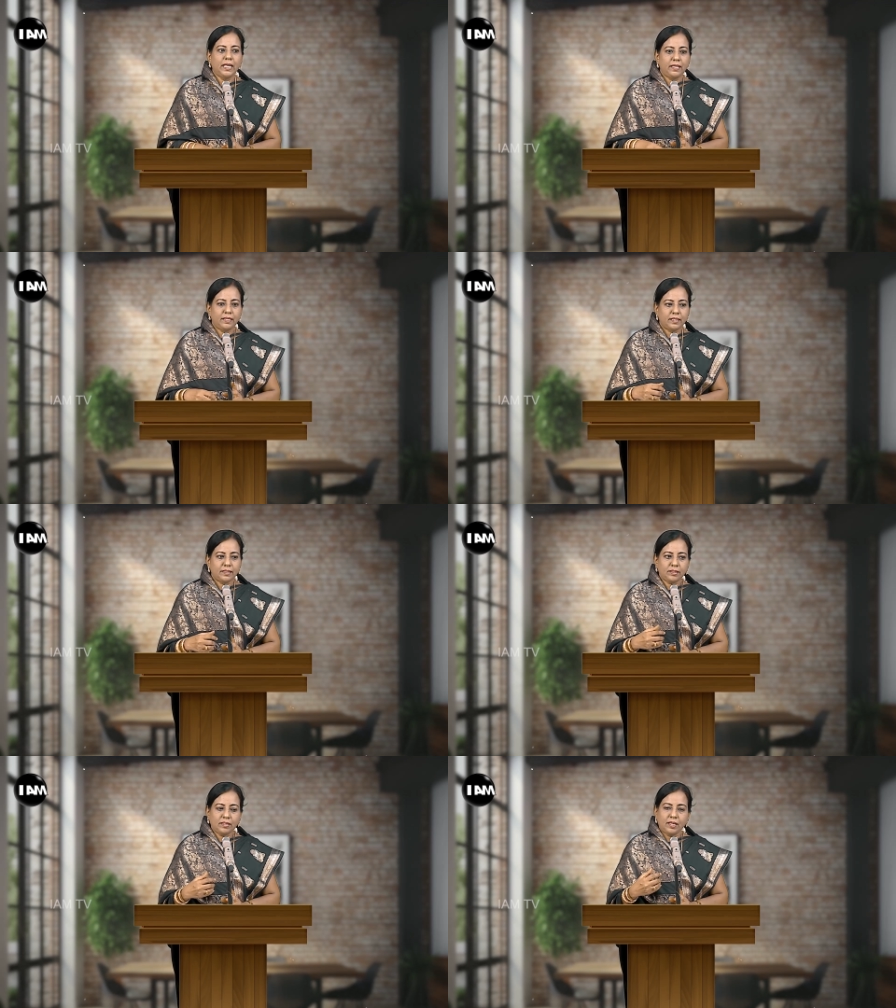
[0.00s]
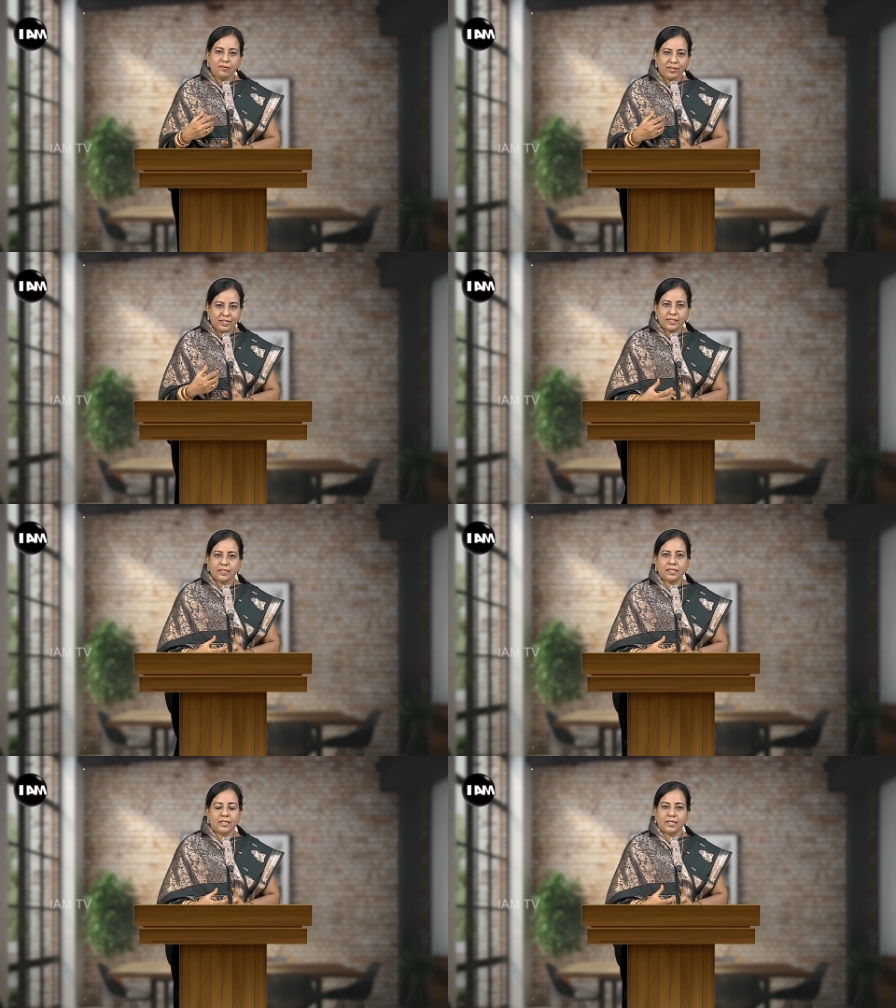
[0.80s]
இல்லை விக்கிரக
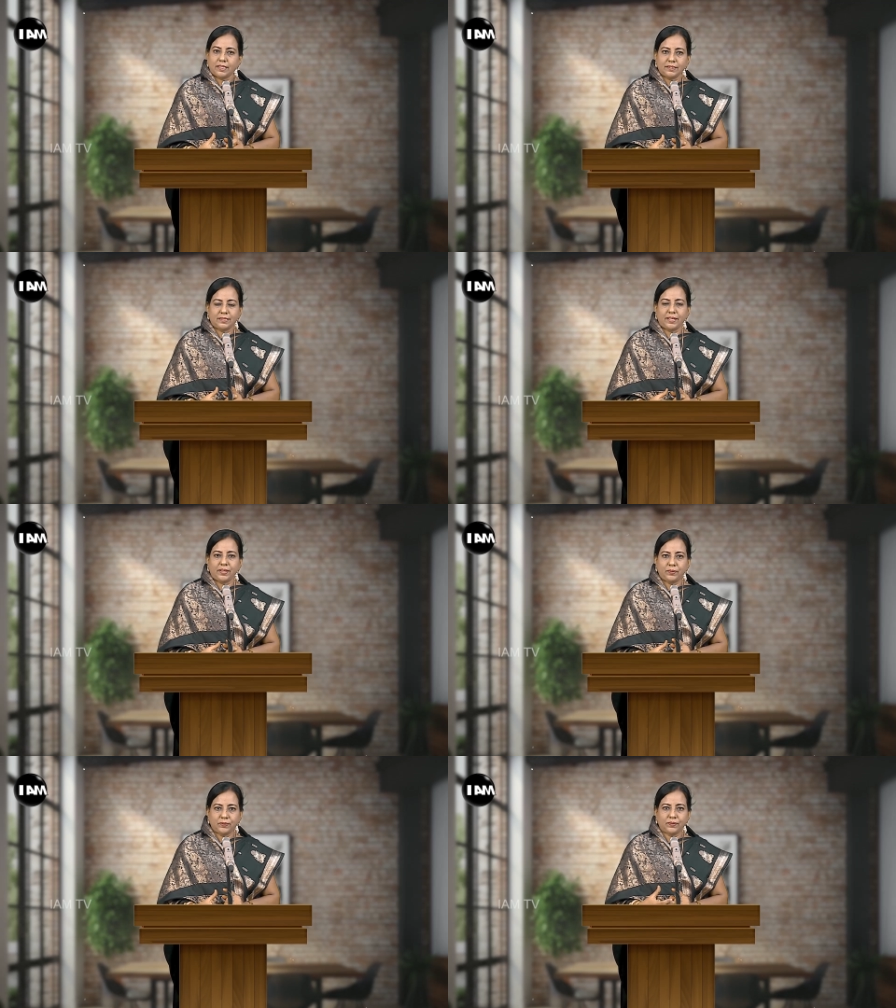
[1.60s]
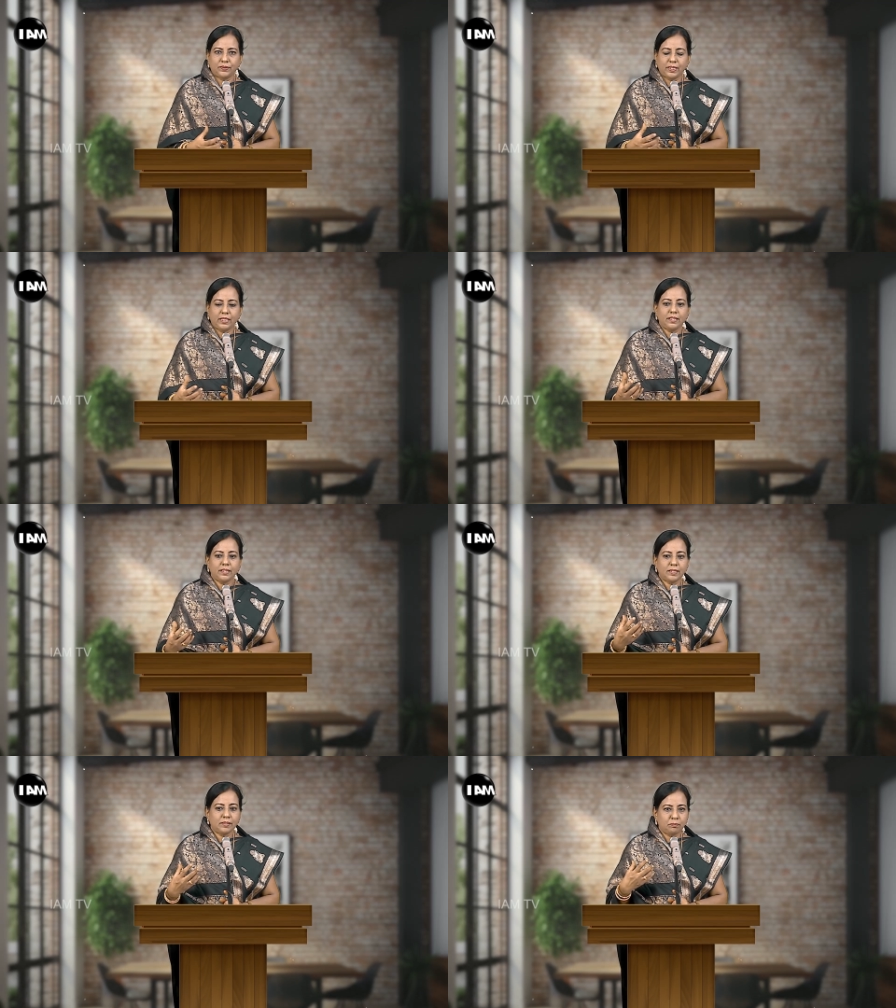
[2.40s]
ஆராதனையோ இல்லை